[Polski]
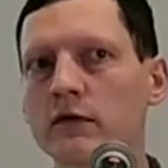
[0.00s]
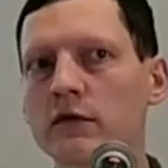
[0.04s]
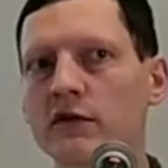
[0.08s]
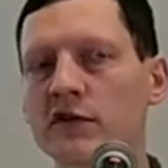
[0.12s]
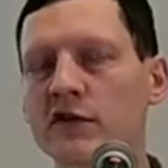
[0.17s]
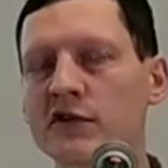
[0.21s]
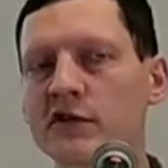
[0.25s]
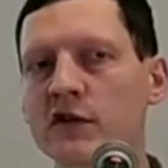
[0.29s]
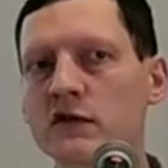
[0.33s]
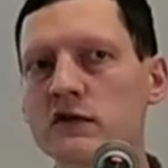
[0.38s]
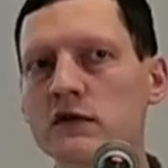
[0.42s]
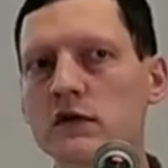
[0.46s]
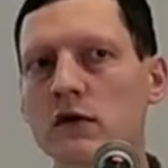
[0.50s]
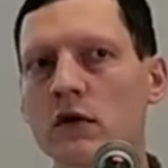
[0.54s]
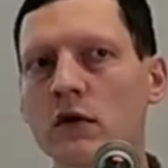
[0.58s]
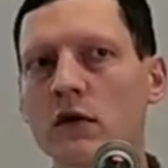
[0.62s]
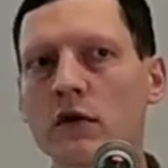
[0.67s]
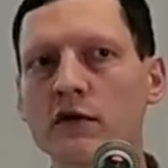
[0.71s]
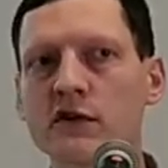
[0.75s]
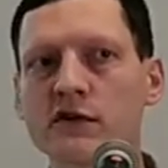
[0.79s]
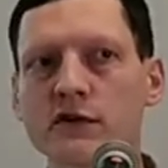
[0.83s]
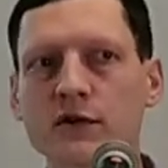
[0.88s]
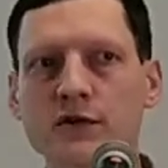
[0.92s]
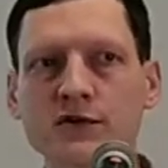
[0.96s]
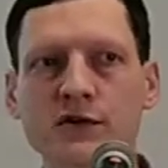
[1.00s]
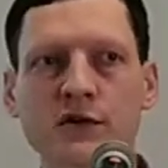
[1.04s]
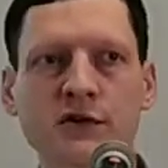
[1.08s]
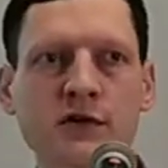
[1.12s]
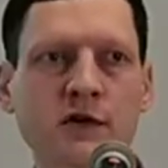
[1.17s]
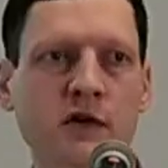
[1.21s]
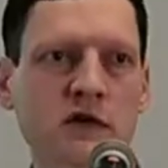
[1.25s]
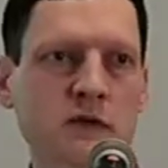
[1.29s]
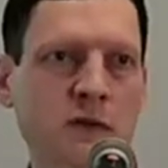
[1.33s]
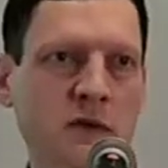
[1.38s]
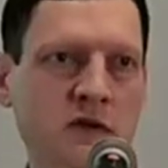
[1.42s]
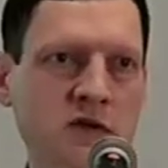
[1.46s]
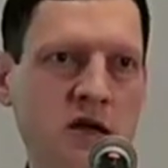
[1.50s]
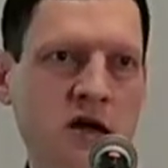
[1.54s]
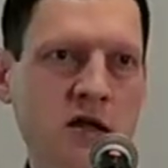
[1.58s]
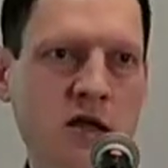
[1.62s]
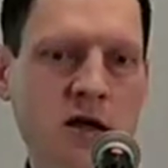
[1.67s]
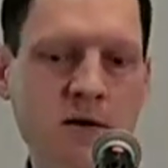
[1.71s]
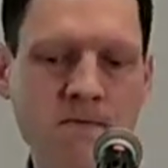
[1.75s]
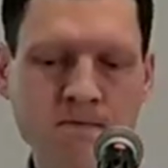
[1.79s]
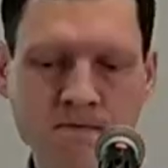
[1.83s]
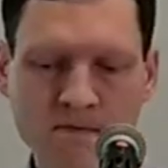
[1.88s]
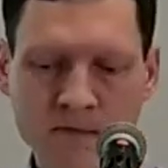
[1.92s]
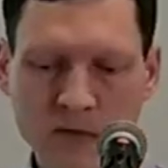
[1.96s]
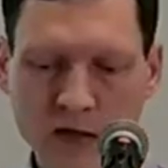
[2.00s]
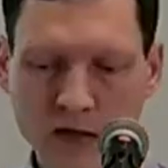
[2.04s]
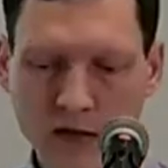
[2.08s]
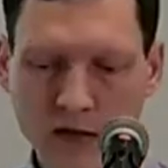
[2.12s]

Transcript: dotyczących okoliczności tego spotkania.